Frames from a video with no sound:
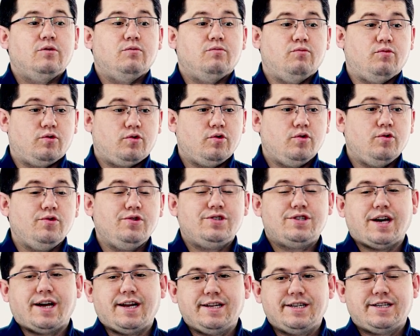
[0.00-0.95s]
Bugün
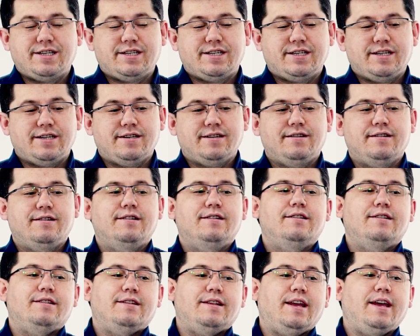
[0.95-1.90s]
çalış
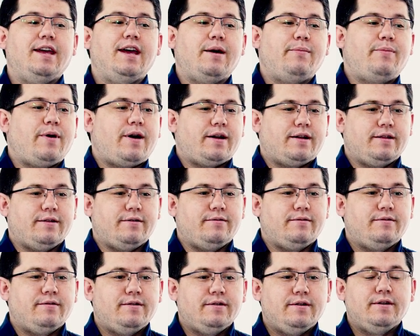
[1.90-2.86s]
ne
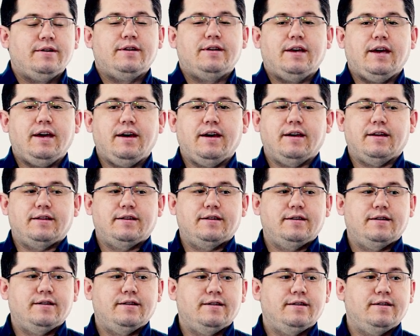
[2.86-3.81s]
yapardın? Evet.